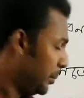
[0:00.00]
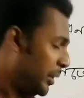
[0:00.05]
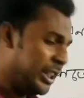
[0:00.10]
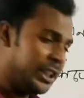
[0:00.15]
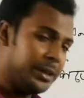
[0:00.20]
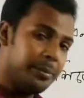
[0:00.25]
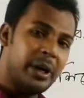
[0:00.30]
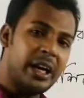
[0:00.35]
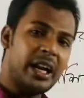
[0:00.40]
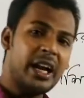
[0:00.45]

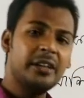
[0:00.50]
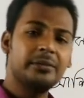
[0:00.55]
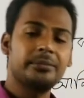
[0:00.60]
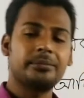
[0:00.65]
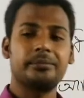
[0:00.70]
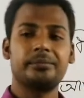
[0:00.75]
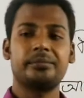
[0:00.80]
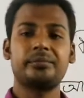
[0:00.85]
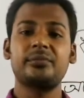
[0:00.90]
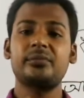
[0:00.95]
বিষ মানে
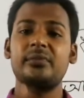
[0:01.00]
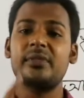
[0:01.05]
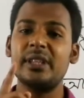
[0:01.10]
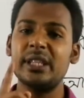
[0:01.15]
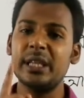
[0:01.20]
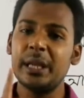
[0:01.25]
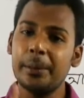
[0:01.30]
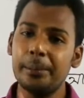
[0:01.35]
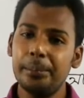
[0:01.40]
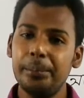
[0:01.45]

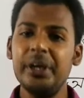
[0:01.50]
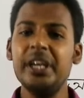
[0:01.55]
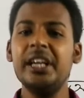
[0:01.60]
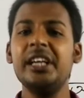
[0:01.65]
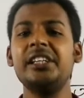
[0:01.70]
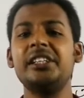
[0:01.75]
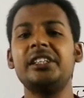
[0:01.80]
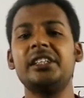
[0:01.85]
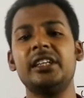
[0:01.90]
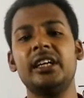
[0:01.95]

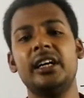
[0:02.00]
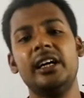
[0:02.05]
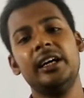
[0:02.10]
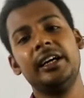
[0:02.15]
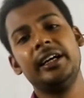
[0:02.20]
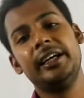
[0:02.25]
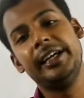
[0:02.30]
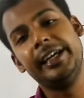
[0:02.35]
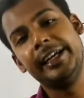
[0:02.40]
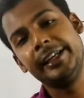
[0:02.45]
বিষ
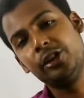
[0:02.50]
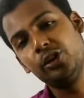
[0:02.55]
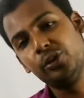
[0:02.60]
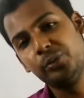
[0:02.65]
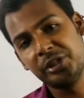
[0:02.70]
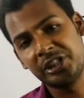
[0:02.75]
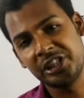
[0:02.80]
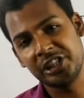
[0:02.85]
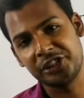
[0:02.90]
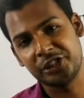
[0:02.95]

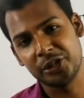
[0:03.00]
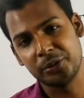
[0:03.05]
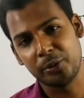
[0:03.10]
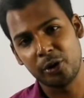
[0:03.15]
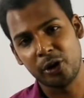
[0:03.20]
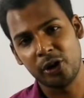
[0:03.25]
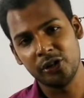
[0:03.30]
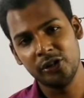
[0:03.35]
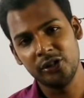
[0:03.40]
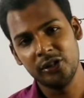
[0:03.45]
এটিও বিশেষ্য
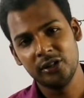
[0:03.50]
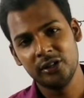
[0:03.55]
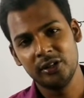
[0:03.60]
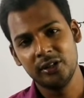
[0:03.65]
পদ